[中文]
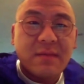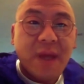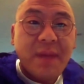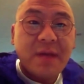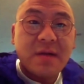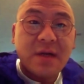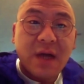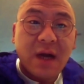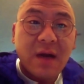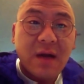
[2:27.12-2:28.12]
没币是正
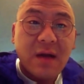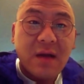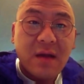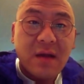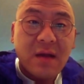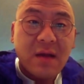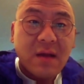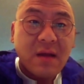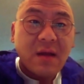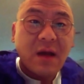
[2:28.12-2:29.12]
常人，
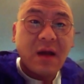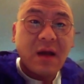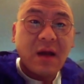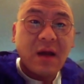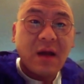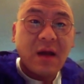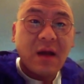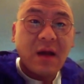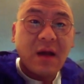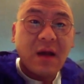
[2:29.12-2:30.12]
啊，没币是正
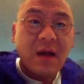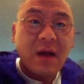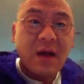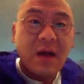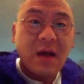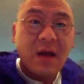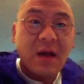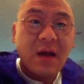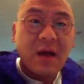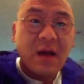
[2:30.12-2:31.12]
常人，
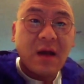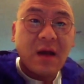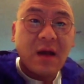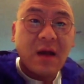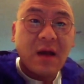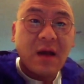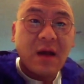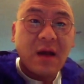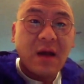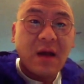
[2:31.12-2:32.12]
扣一的人都是
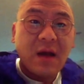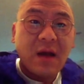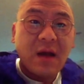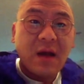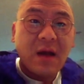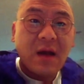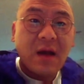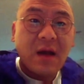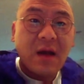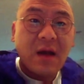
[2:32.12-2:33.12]
正常人，
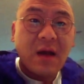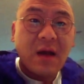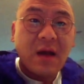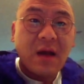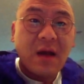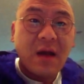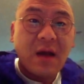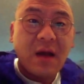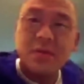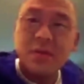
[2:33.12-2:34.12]
就扣，
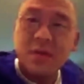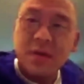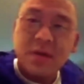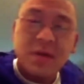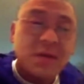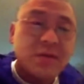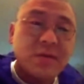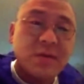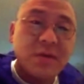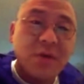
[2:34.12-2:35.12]

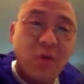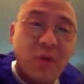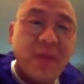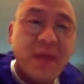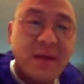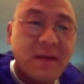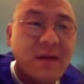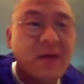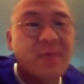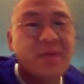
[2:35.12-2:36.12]
就是有了币的人
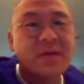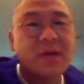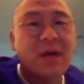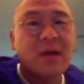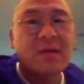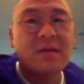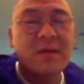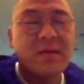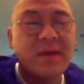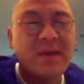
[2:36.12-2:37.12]
很不正常，
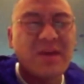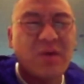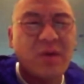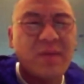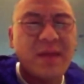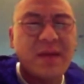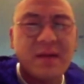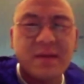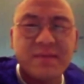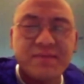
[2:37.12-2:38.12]
因为有了币的
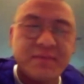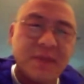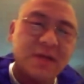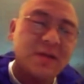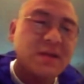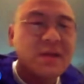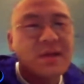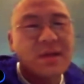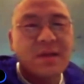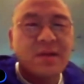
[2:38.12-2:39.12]
人，
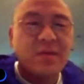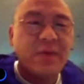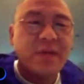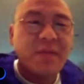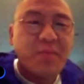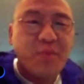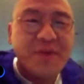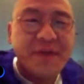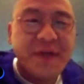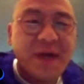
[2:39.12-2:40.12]
为什么不
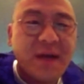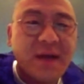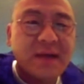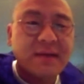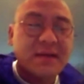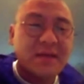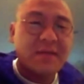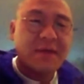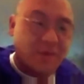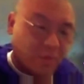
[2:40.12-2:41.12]
正常呢？
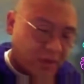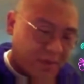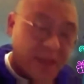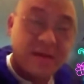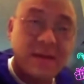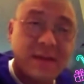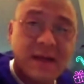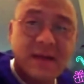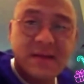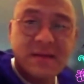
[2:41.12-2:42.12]
因为有了币的人呢，
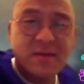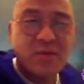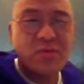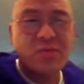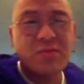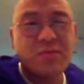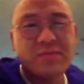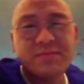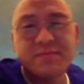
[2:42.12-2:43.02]
都